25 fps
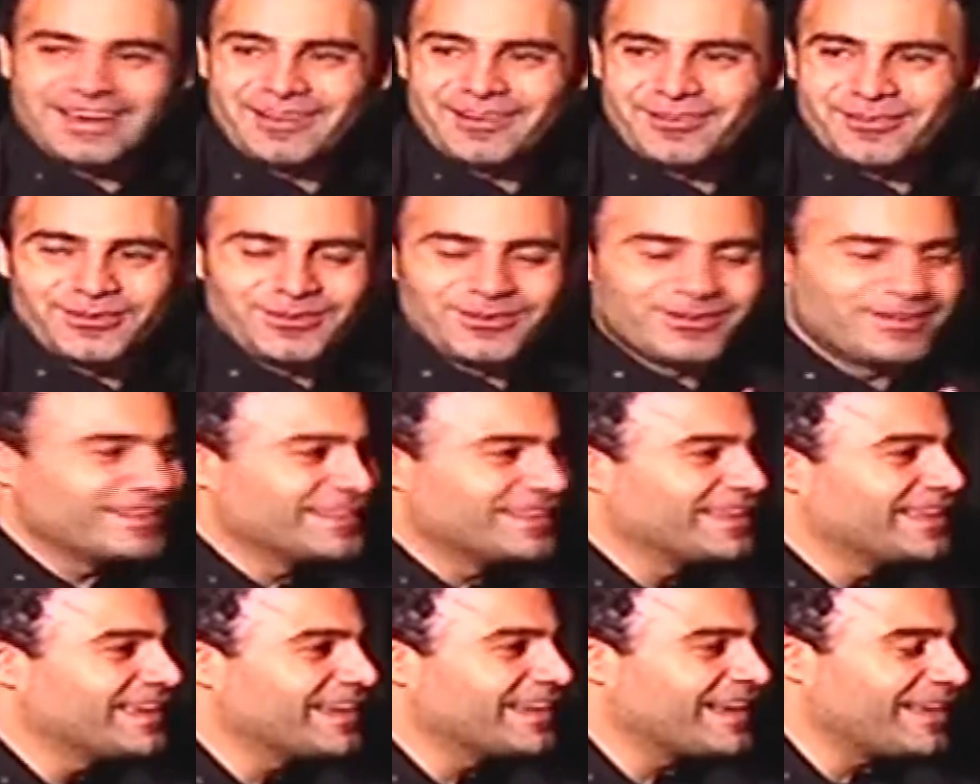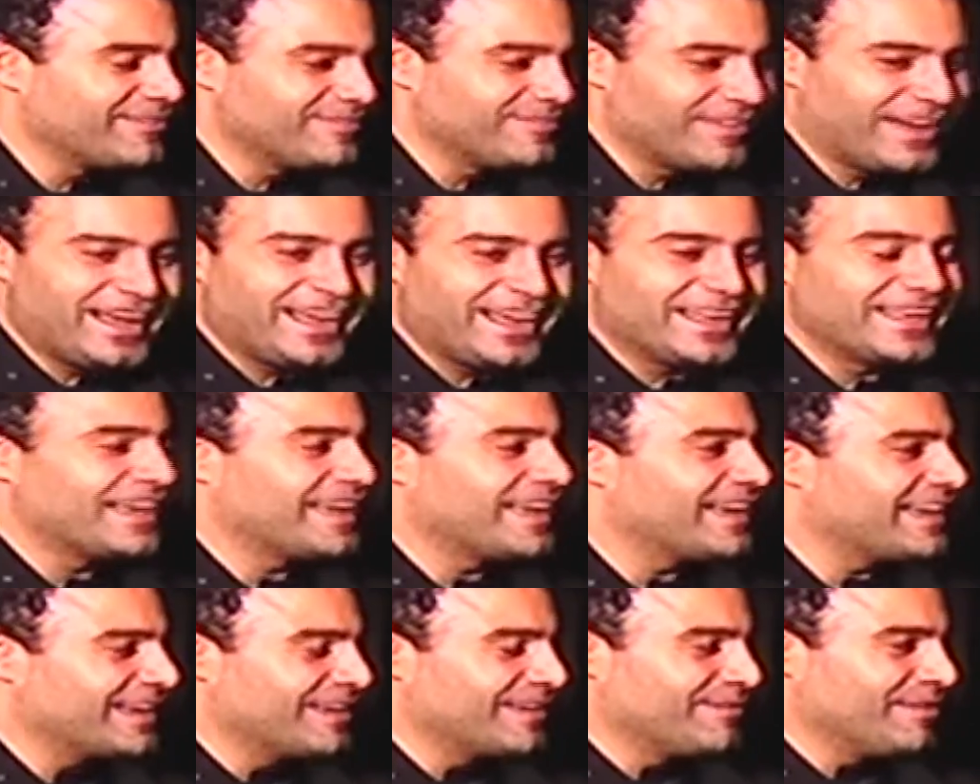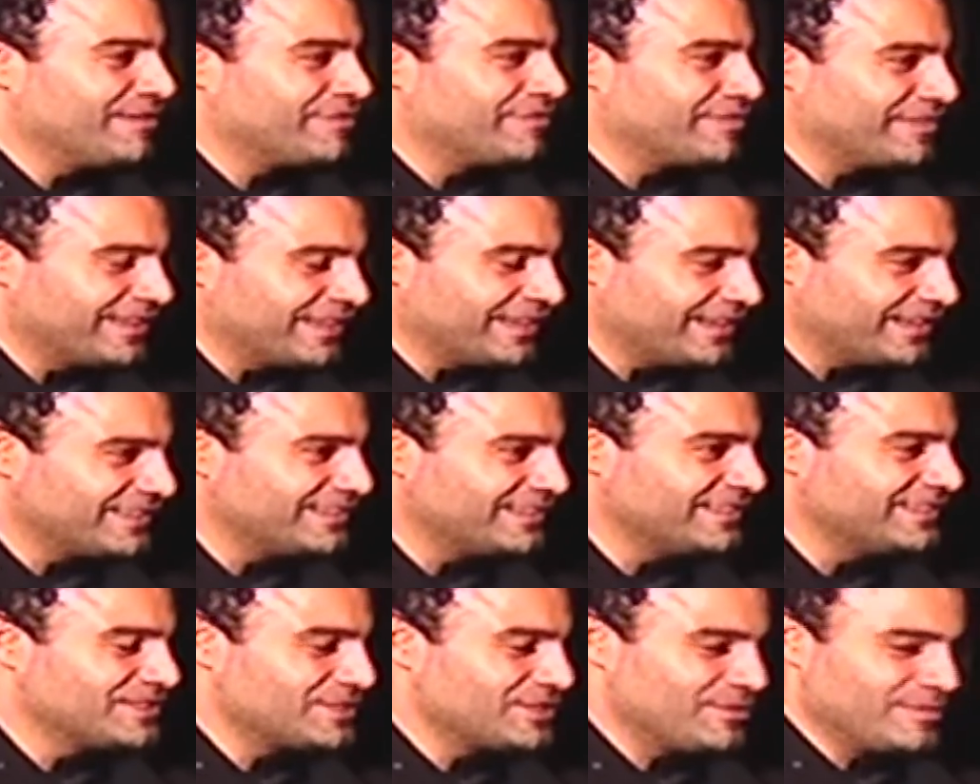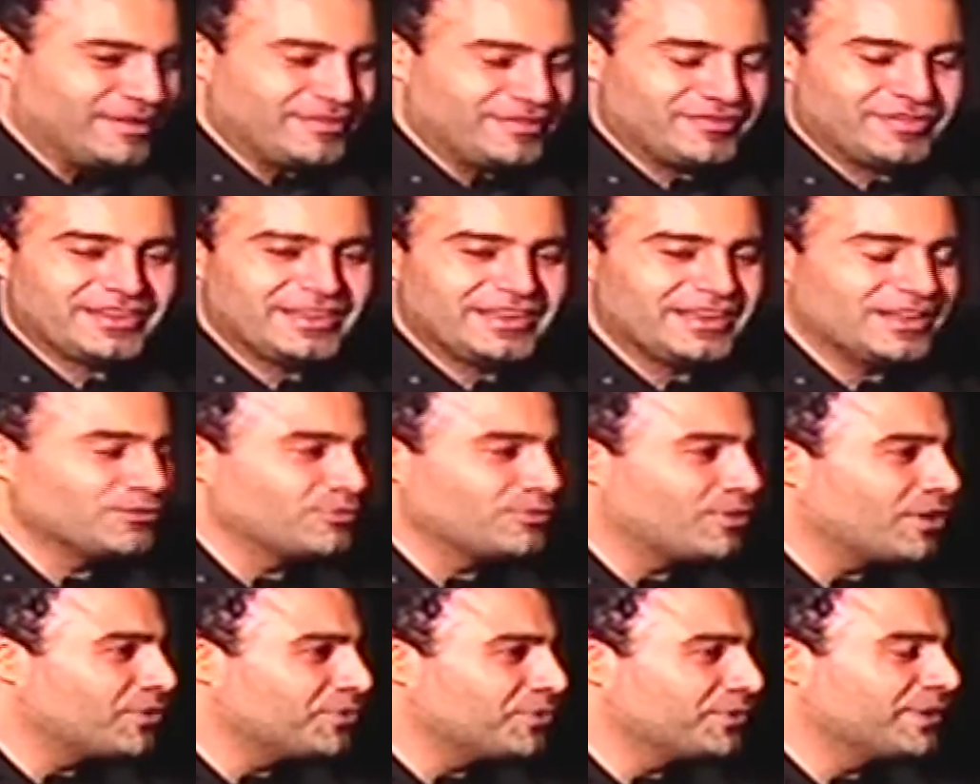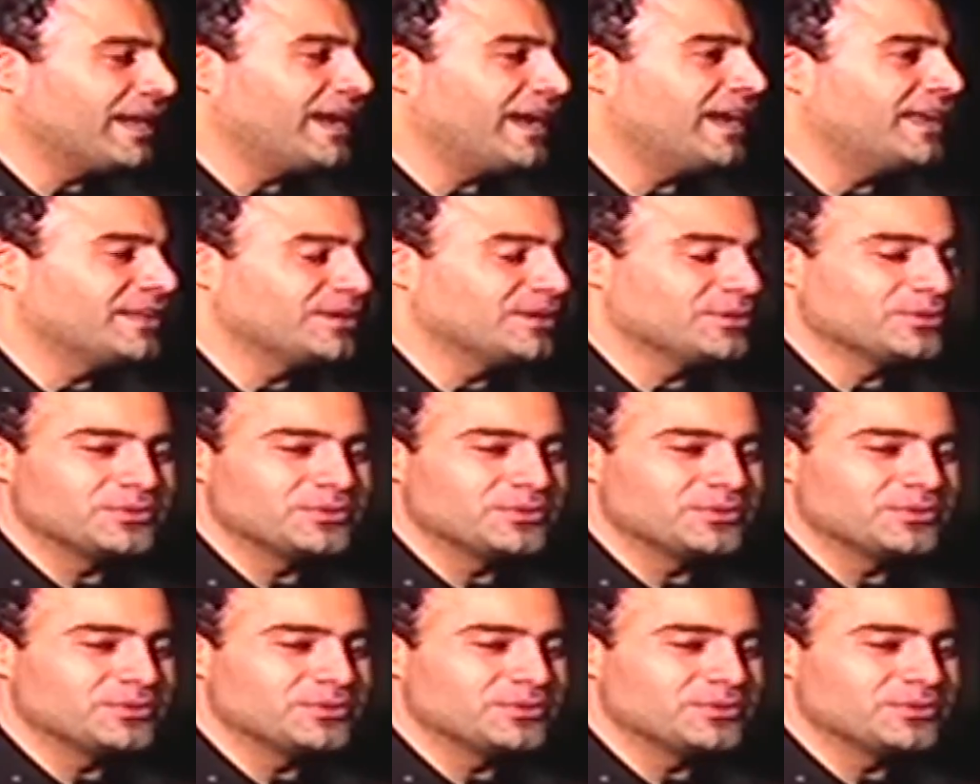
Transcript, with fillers: أنا وكان معايا جمال فياض جمال فياض واخويا علي